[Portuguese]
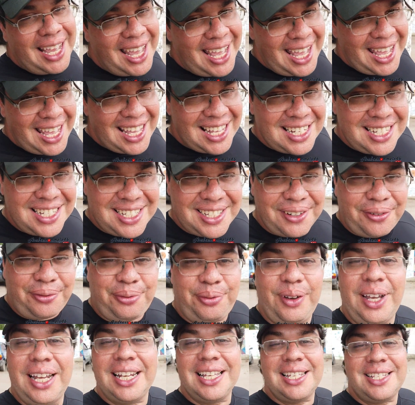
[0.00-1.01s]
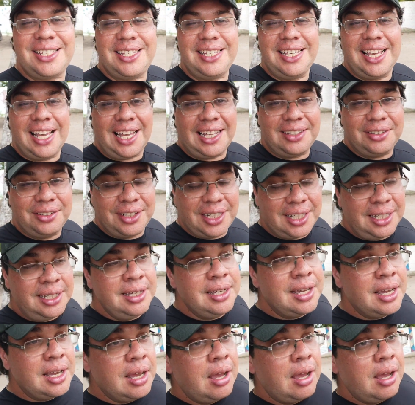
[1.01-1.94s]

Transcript: é diferenciado né?